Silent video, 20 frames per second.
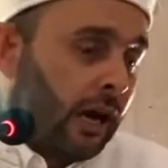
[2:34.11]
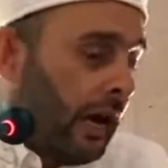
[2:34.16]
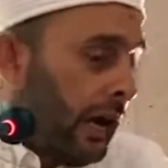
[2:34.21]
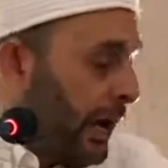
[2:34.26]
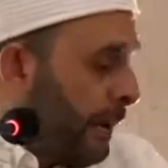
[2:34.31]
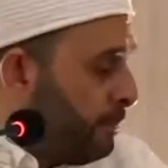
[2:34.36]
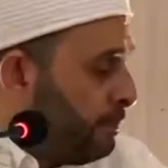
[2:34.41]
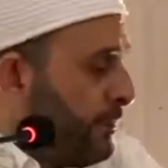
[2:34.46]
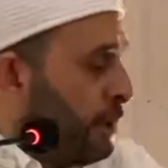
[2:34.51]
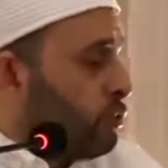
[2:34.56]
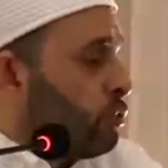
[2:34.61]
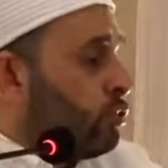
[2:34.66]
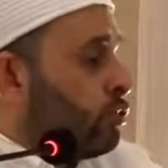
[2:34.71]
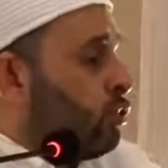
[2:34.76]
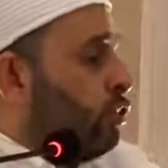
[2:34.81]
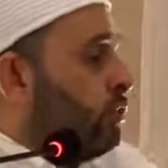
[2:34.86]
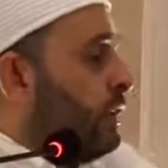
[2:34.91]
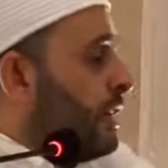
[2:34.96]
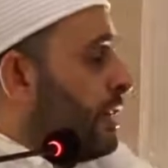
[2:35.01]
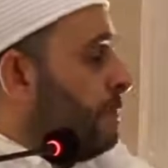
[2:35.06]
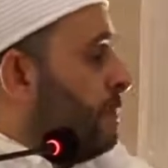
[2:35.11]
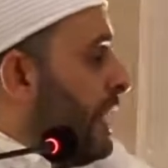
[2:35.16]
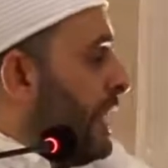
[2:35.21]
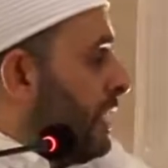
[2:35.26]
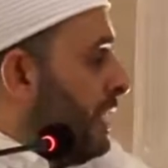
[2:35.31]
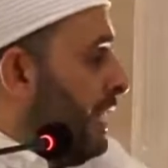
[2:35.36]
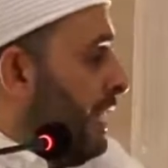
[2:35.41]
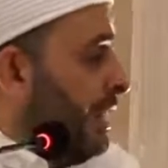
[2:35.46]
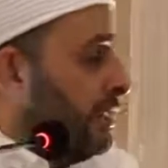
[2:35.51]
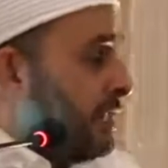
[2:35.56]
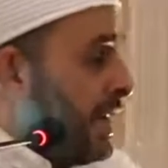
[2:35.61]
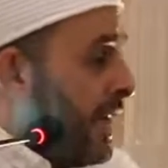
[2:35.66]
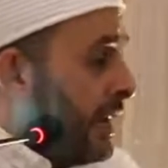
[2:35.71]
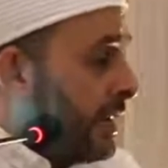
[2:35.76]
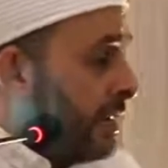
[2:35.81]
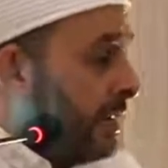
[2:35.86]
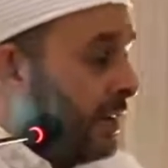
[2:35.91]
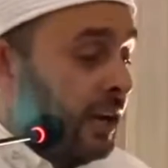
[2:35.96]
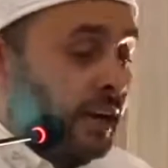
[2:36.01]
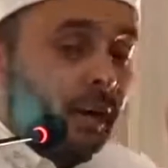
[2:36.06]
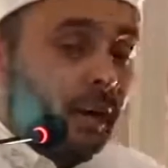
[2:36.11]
Abdest uzuvları parlayacak,